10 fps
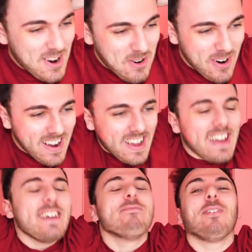Oui
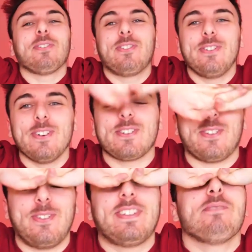Mon dieu, je
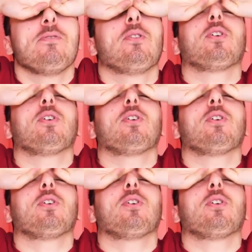suis tellement